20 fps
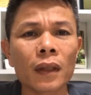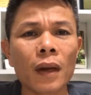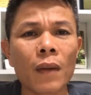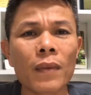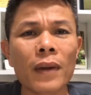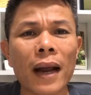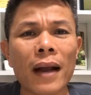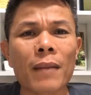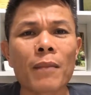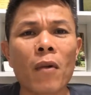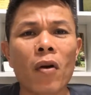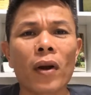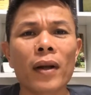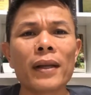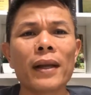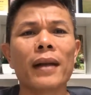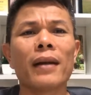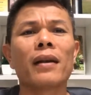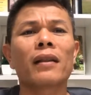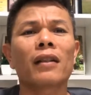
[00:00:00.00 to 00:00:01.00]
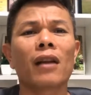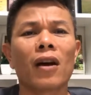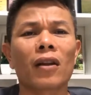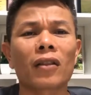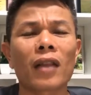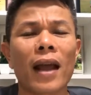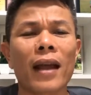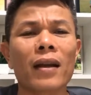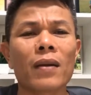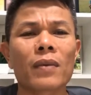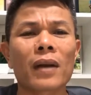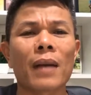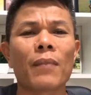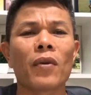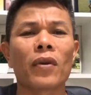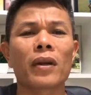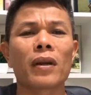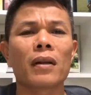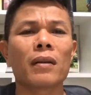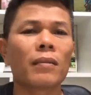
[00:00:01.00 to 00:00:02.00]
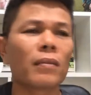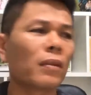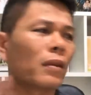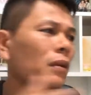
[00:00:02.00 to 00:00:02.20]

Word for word: không cần một cái gì nó to tát không cần một gì